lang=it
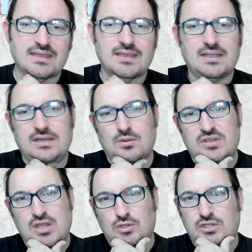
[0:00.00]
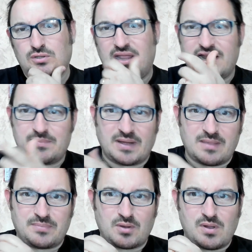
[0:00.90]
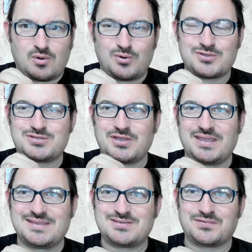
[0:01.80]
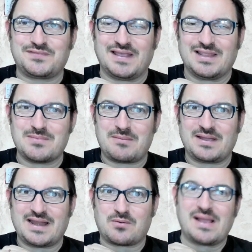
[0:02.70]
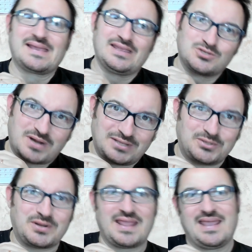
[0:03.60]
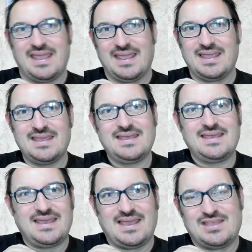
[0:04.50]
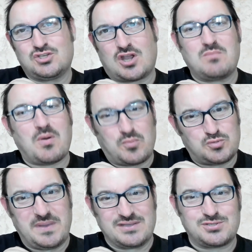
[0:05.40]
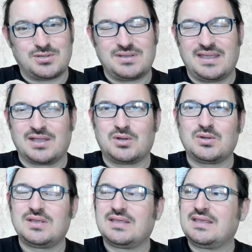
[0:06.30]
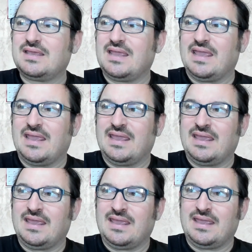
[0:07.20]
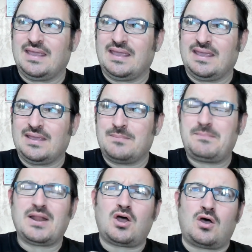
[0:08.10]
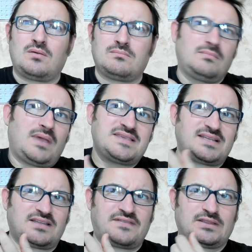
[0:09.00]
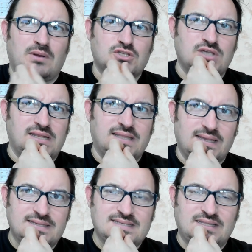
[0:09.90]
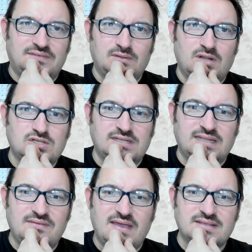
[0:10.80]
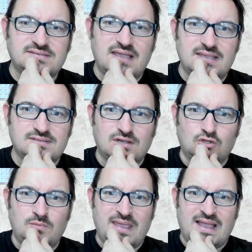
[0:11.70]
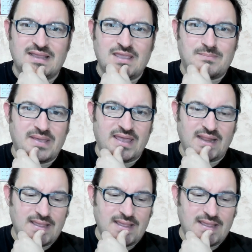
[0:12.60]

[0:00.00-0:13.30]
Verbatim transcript: non dico titolare perché poi qualcuno si, si offende, ma magari qualche giocatore che eh, gioca un po' più spesso. Ecco. E... Però è stata fatta una scelta, è stata fatta una scelta diversa, secondo me anche per